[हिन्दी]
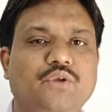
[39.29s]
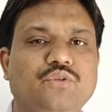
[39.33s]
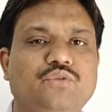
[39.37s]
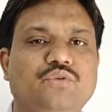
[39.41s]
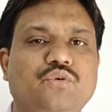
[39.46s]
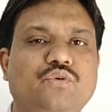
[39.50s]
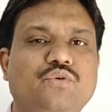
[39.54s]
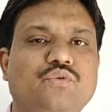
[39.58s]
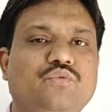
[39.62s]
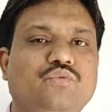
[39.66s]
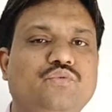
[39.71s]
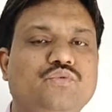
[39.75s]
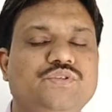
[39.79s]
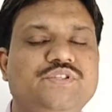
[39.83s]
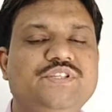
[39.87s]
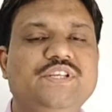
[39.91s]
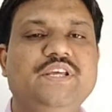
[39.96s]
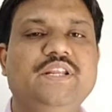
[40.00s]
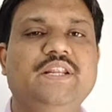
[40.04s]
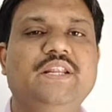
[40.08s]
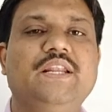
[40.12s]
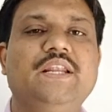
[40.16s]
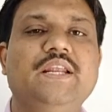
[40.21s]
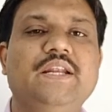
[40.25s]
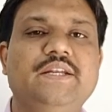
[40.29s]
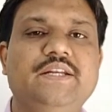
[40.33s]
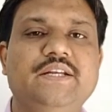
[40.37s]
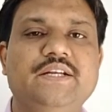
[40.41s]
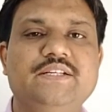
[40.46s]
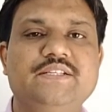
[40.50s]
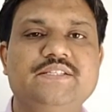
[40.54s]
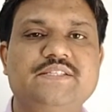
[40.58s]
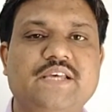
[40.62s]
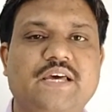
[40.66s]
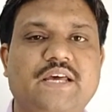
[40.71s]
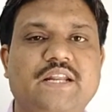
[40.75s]
तो उससे
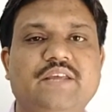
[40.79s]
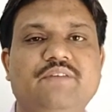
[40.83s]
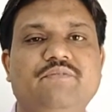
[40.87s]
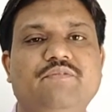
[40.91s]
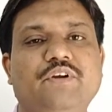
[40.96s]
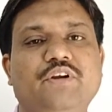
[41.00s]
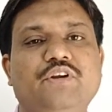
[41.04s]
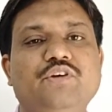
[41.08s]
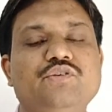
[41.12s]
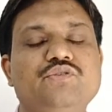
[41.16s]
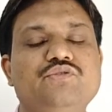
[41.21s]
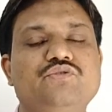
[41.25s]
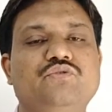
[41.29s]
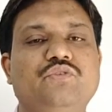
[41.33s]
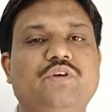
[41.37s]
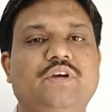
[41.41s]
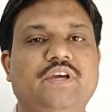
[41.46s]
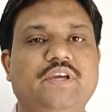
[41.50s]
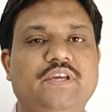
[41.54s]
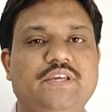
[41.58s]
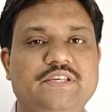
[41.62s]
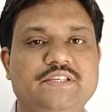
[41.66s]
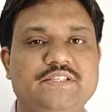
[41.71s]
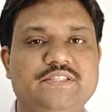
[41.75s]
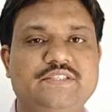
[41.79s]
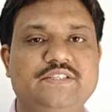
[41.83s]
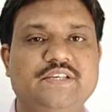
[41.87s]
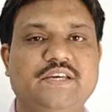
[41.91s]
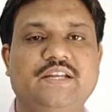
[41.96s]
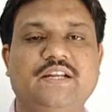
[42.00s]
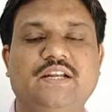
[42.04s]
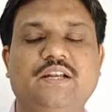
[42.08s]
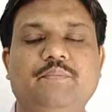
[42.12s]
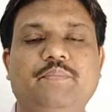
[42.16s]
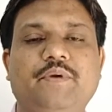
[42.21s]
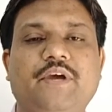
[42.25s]
रिलेटेड सारे वीडियोस जो हैं इस
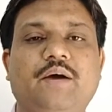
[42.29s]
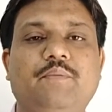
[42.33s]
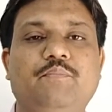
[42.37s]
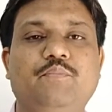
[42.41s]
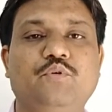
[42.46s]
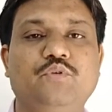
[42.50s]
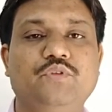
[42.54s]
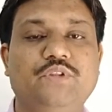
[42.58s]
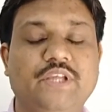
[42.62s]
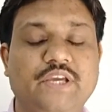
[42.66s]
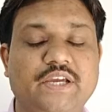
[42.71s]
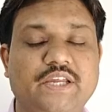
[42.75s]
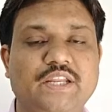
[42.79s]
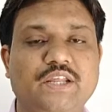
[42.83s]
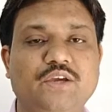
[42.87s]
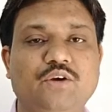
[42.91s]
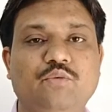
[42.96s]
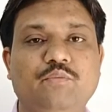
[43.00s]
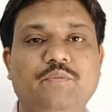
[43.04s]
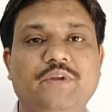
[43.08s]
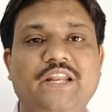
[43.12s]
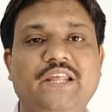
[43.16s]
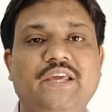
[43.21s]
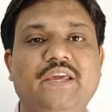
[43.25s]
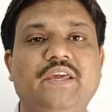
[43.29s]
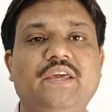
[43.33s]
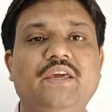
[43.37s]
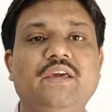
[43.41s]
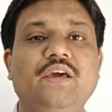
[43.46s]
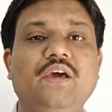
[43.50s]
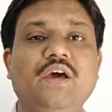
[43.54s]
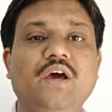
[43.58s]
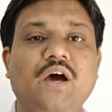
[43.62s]
चैनल पे आपको देखने को मिलेंगे